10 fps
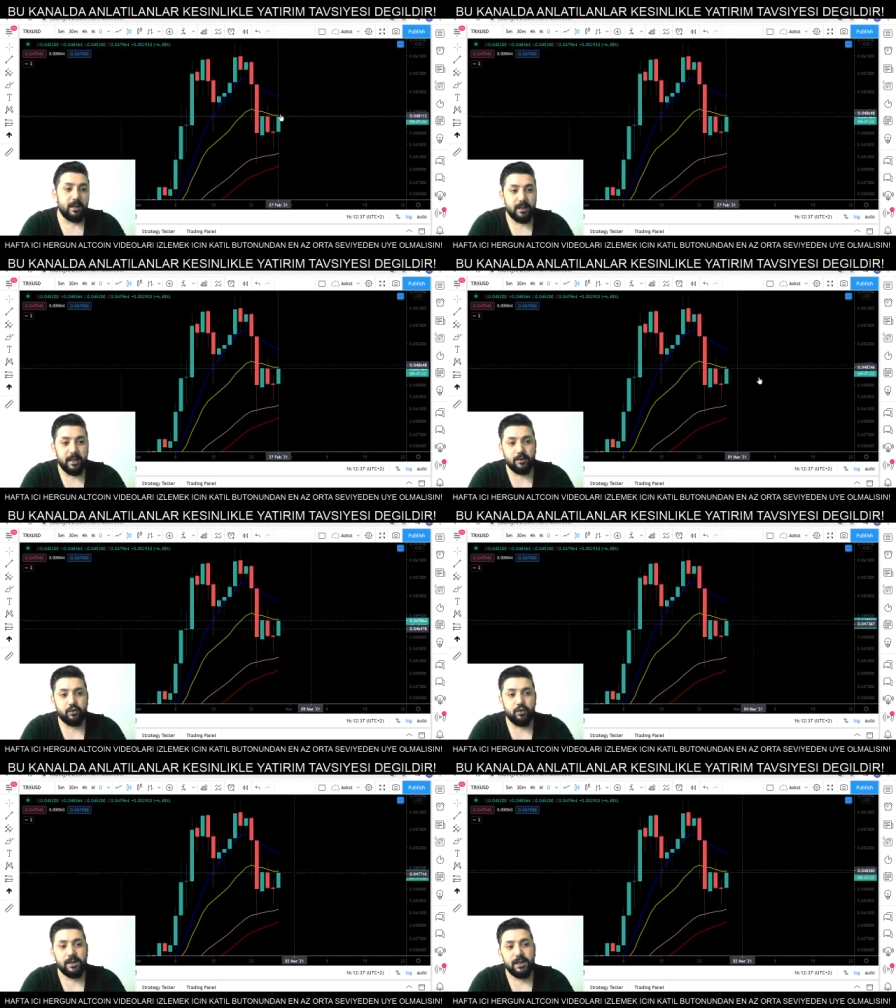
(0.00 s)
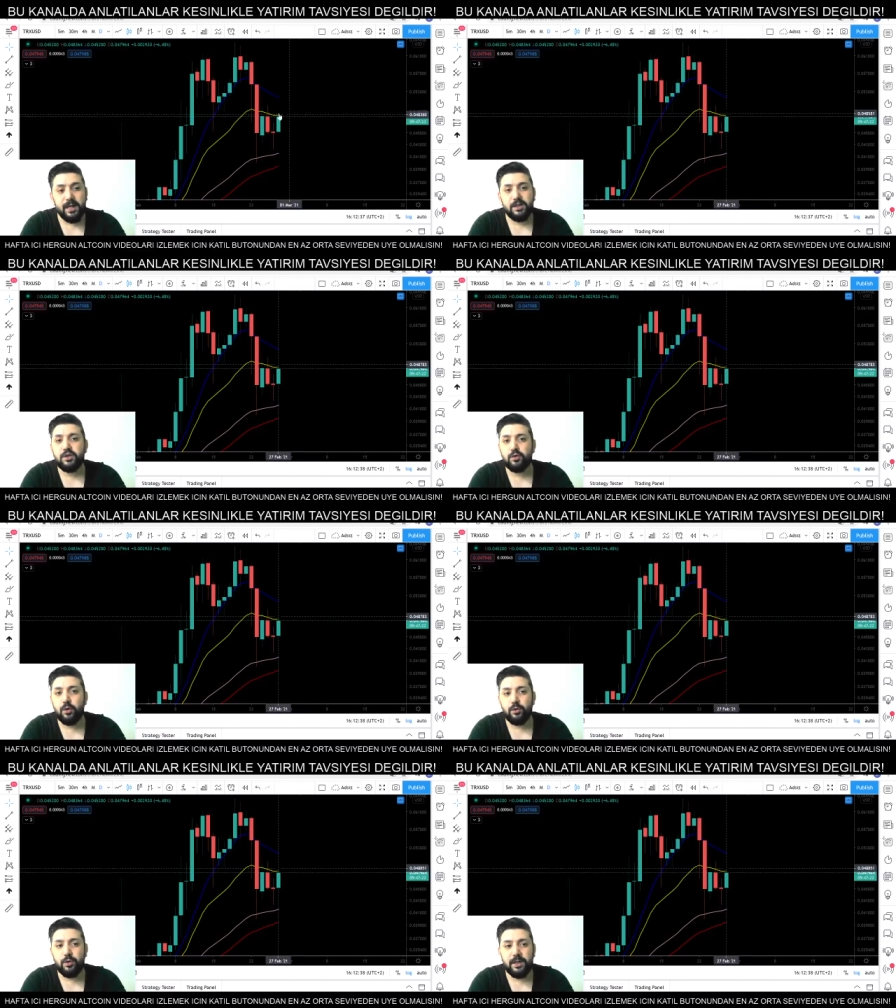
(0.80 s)
Yani şu an direnci
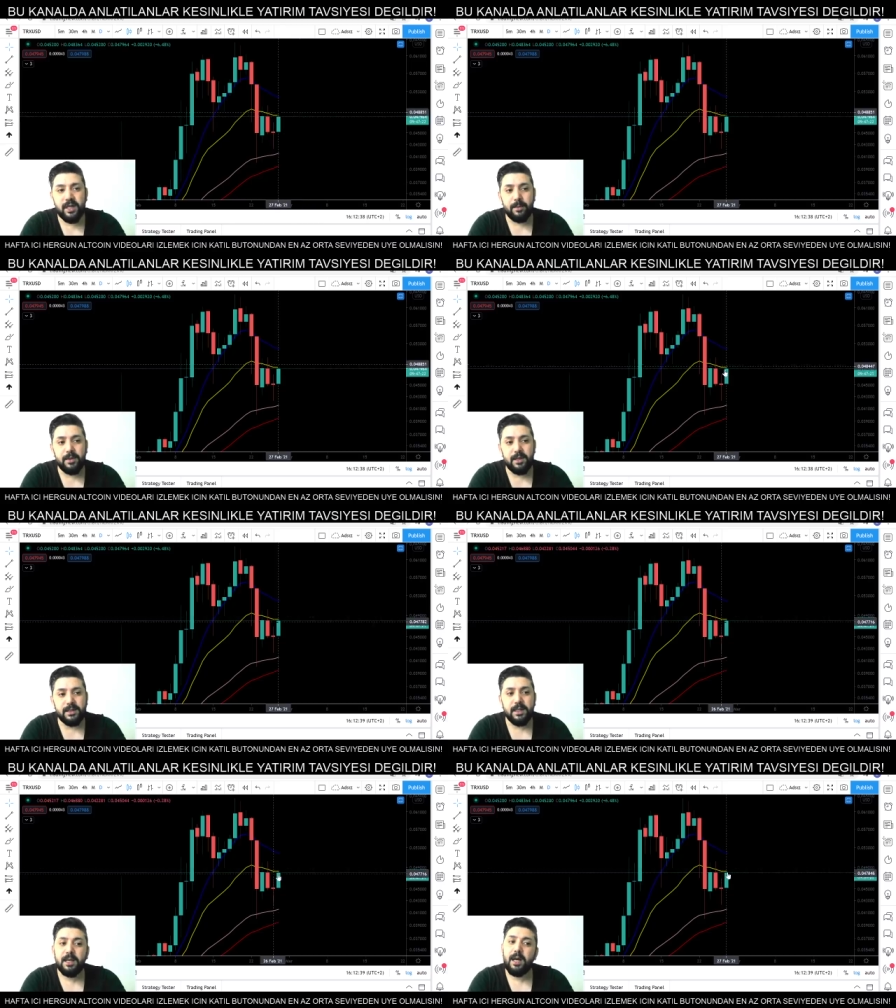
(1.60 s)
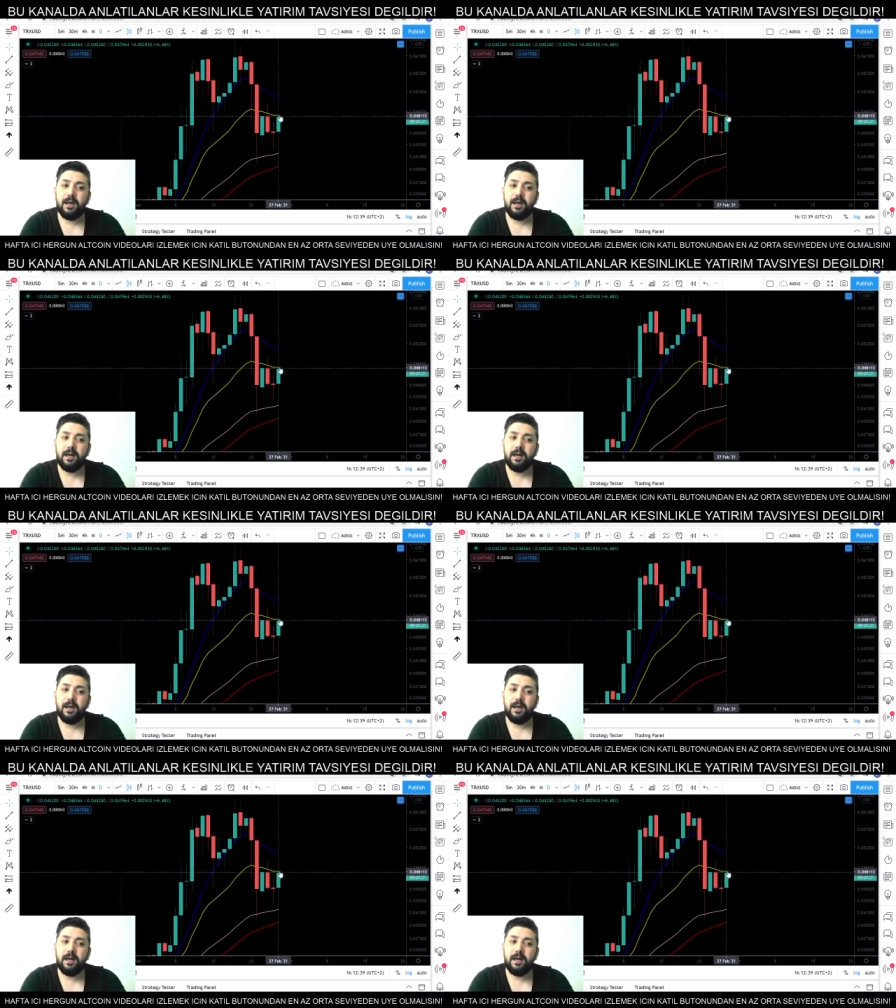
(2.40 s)
zorluyor diyebiliriz.